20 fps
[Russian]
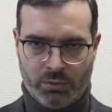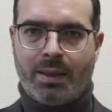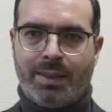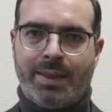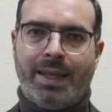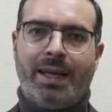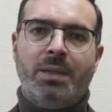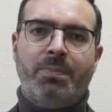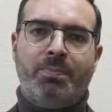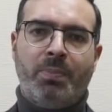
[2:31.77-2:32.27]

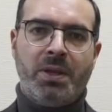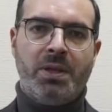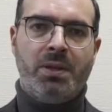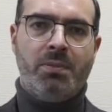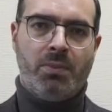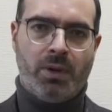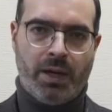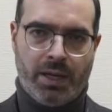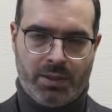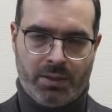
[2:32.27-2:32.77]
Надо
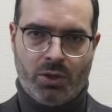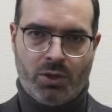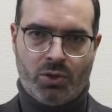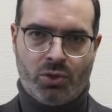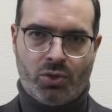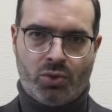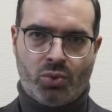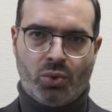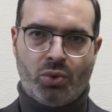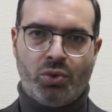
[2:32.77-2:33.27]
понимать,
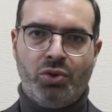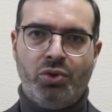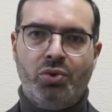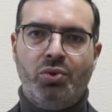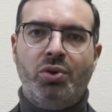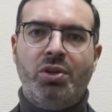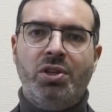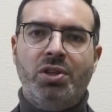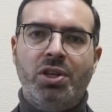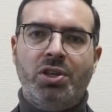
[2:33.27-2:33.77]
что
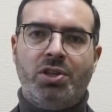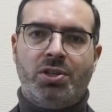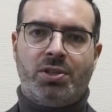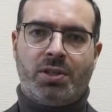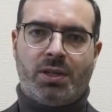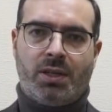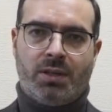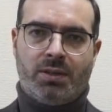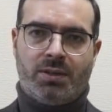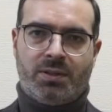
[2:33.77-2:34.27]

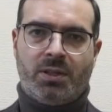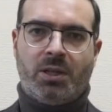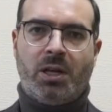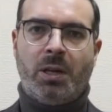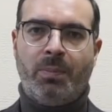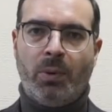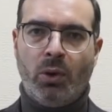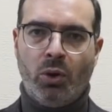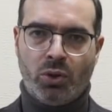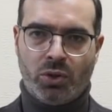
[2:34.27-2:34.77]
юридически
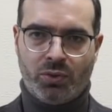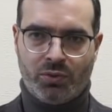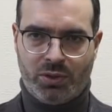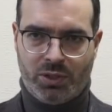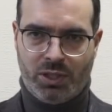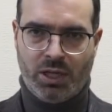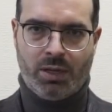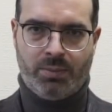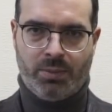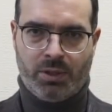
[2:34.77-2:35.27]
закрепленного
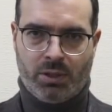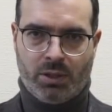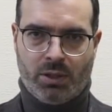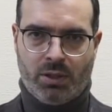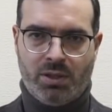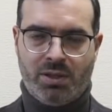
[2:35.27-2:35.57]
термина